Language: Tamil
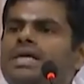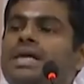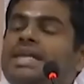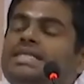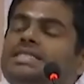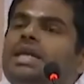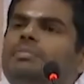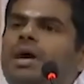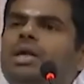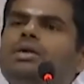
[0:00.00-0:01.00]
ட்ரெடிஷ்னல்
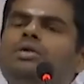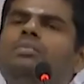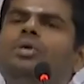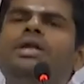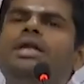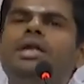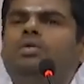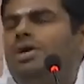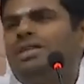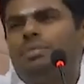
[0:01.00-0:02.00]
பார்ட்டிக்குள்ள போயிட்டீங்கன்னா
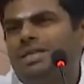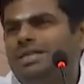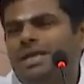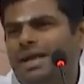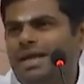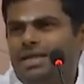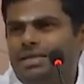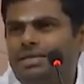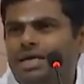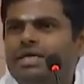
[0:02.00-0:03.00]
உங்களுக்கு அந்த பிரச்சனை கிடையாது
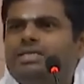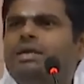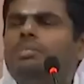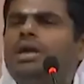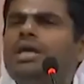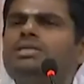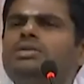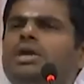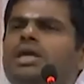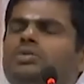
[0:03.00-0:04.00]
ட்ரெடிஷ்னல் பார்ட்டி
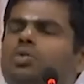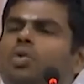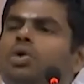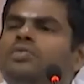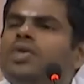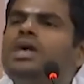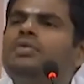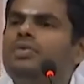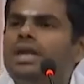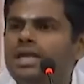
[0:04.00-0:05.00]
ஹஸ் காட் இட்ஸ் ஓன் வே
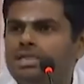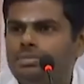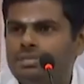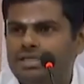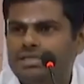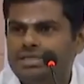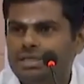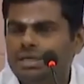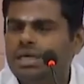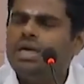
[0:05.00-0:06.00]
ஆஃப் லீடர்ஷிப்
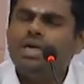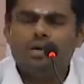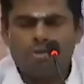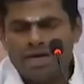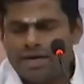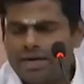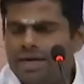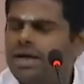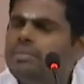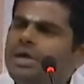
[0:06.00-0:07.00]
சக்சஷன் ஒரு லீடர்
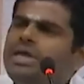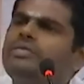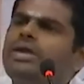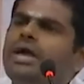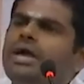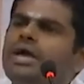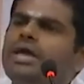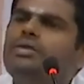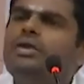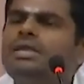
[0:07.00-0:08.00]
இருக்காங்க பையன் வர்றாங்க
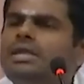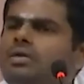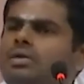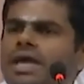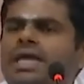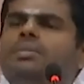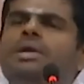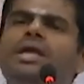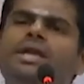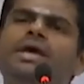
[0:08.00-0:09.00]
இன்னொரு இடத்துல அவங்க
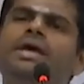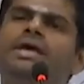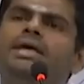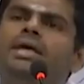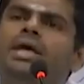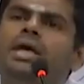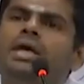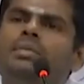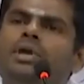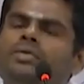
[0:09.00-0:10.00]
கேட்ச்மெண்ட் ஏரியா இருக்கு
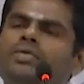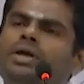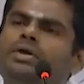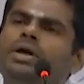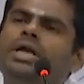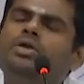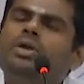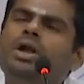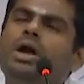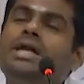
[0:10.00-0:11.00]
பட் இஃப் கெட் டு
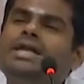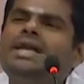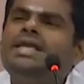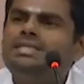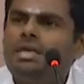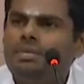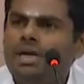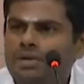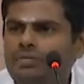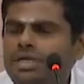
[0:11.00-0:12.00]
நான் ட்ரெடிஷ்னல்
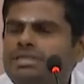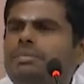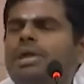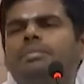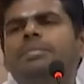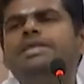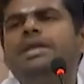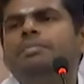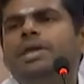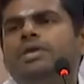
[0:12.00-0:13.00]
பார்ட்டி ஃபார் எக்ஸாம்பிள் லைக்
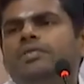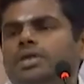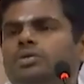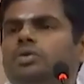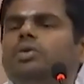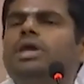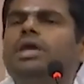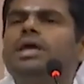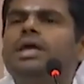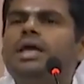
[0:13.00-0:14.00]
பிஜேபி விச் இஸ்
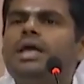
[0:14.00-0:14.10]
க்ரோயிங்